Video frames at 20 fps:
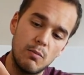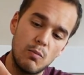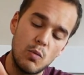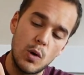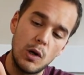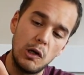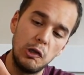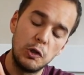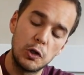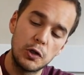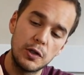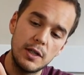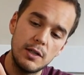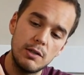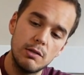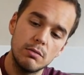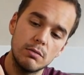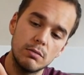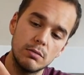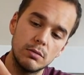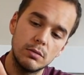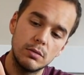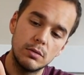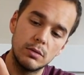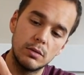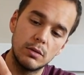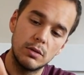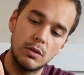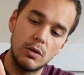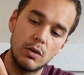mover el tornillo
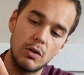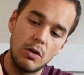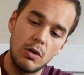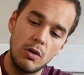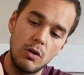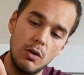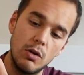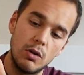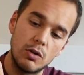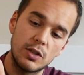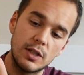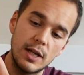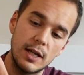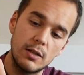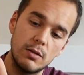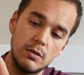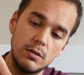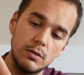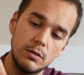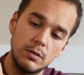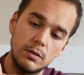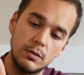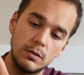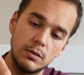lo saco,